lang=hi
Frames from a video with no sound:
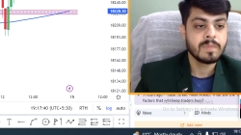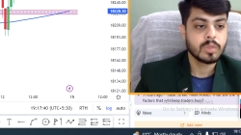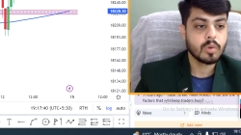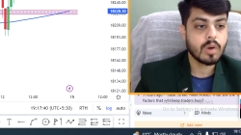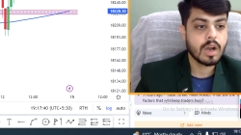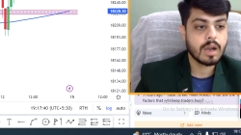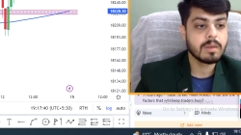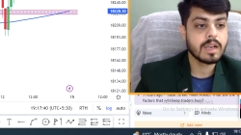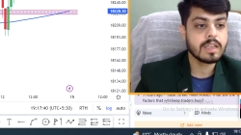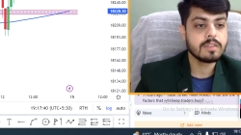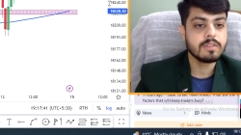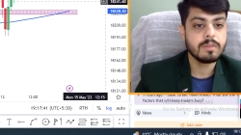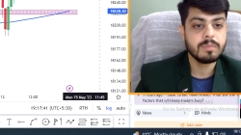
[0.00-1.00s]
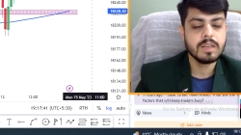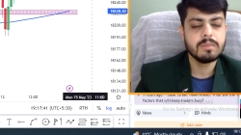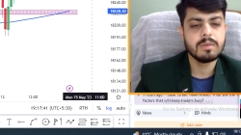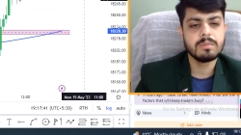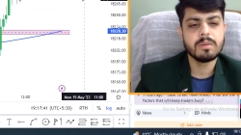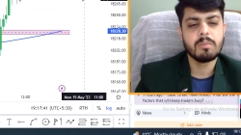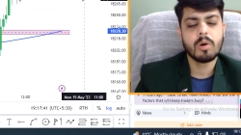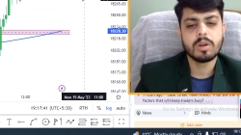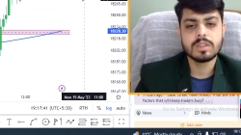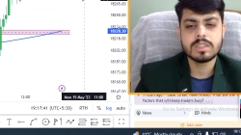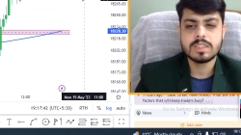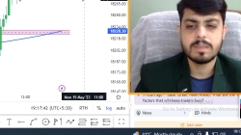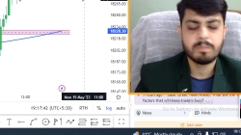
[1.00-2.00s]
तो अब गाय फिफ्टीन मिनट पर
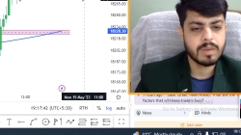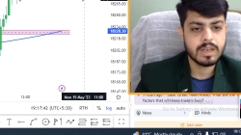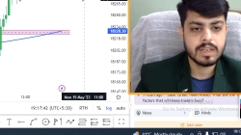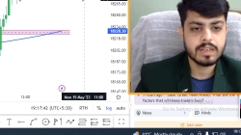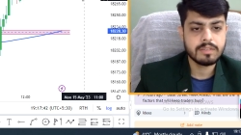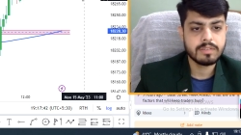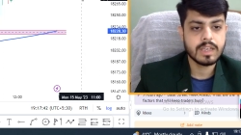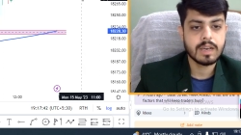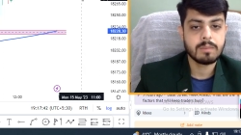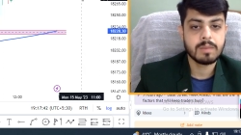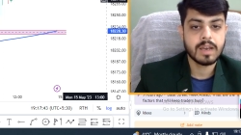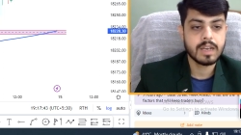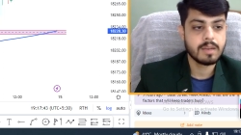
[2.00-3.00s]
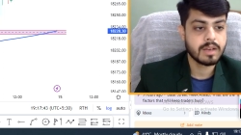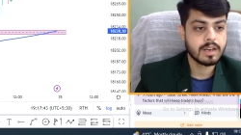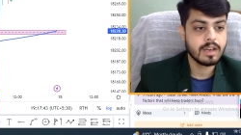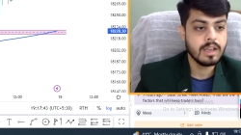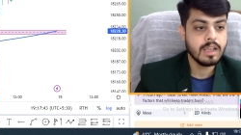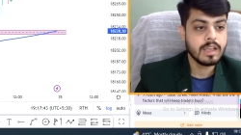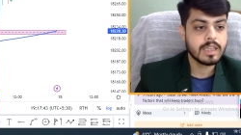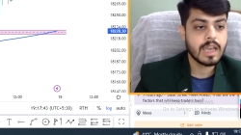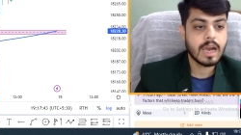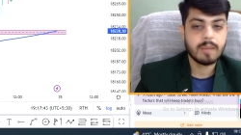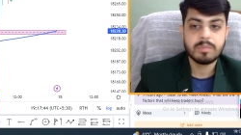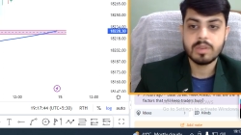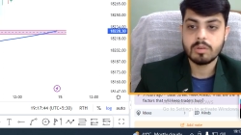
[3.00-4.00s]
बहुत ही सिंपल है निफ्टी का प्लान हमारा कि
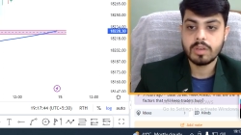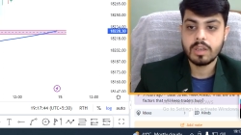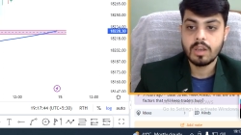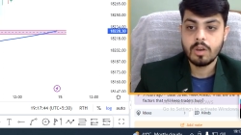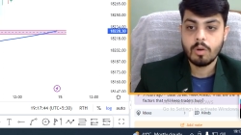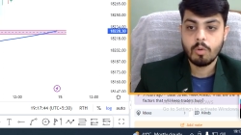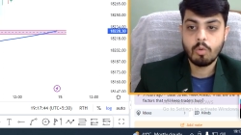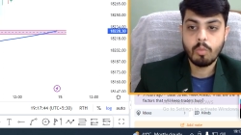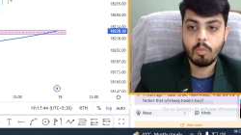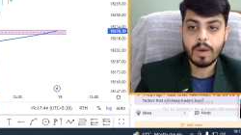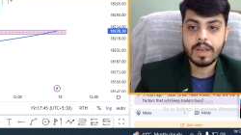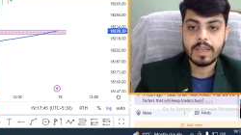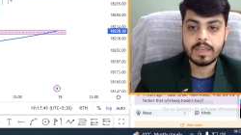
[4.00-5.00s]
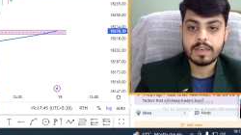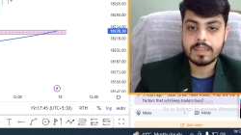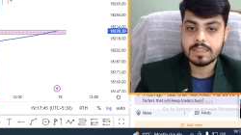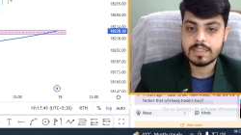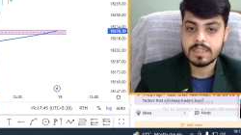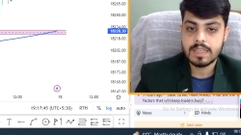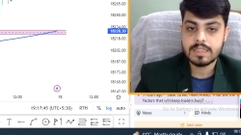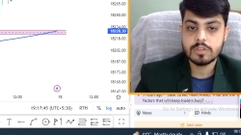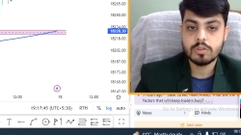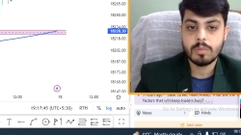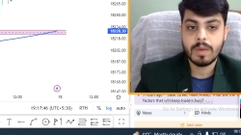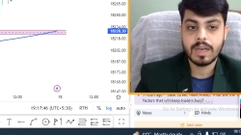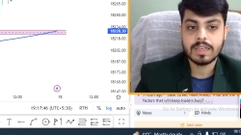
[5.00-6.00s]
आप देखोगे ऊपर एक रेजिस्टेंस है
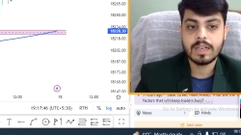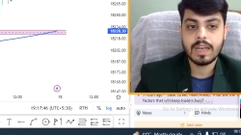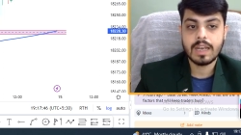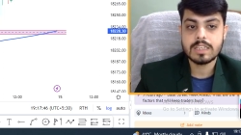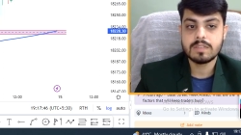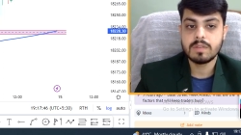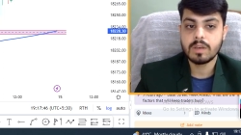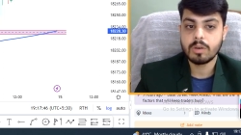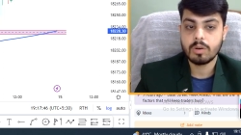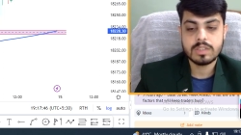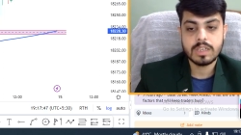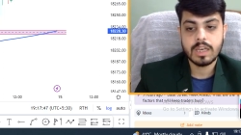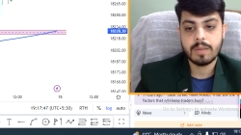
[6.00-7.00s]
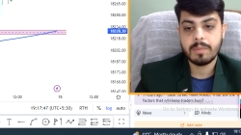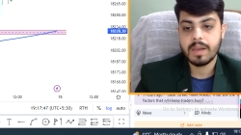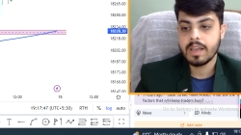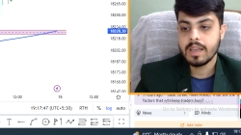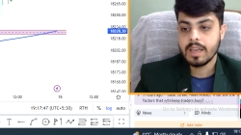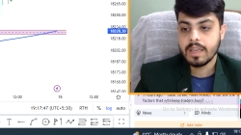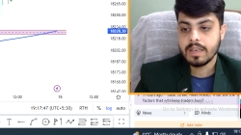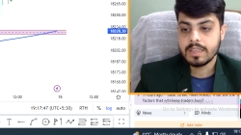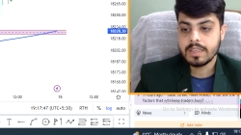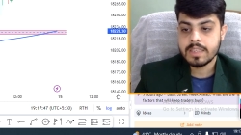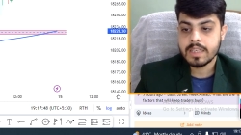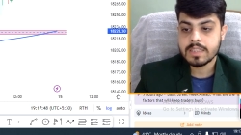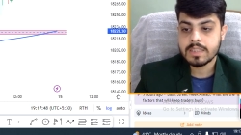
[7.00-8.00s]
जो मार्केट लास्ट वीक क्रॉस नहीं कर पाया
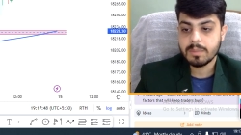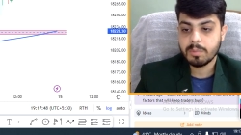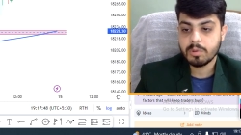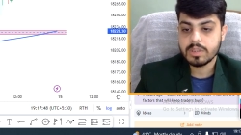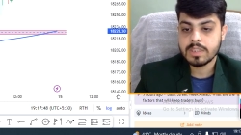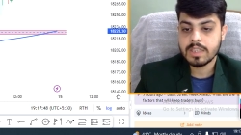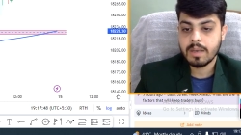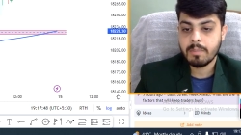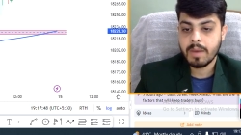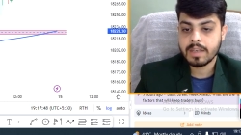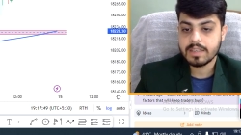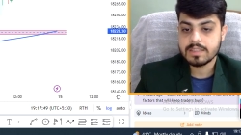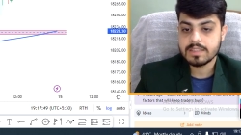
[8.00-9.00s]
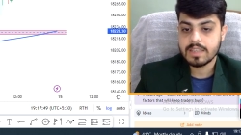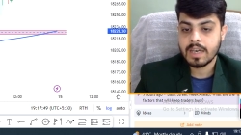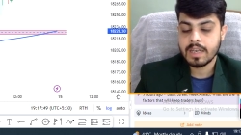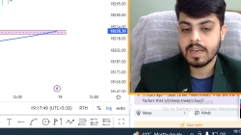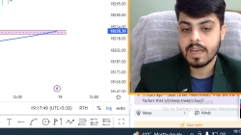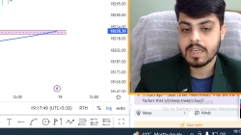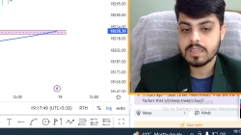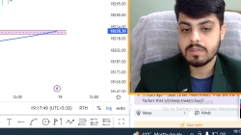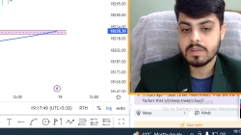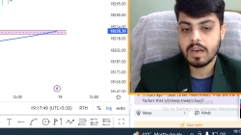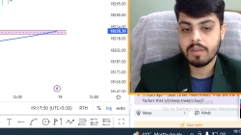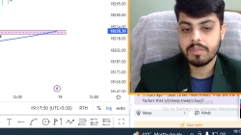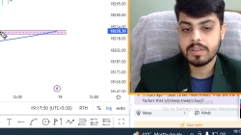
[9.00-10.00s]
नीचे एक सपोर्ट है जहां मार्केट सारे लास्ट
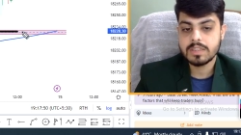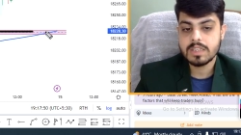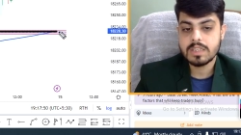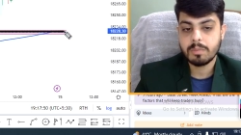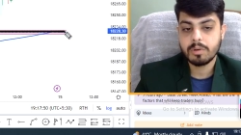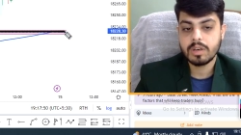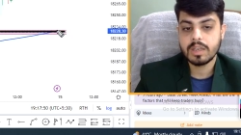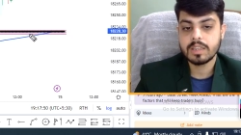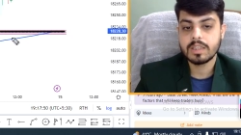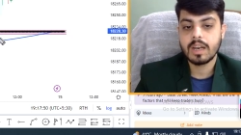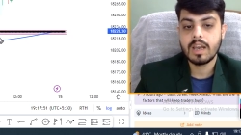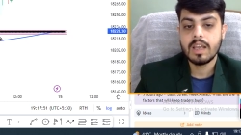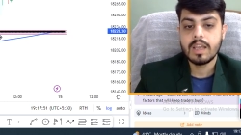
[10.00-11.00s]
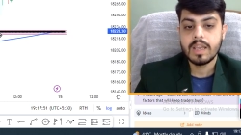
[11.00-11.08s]
वीक काफी अच्छा सपोर्ट लेता रहा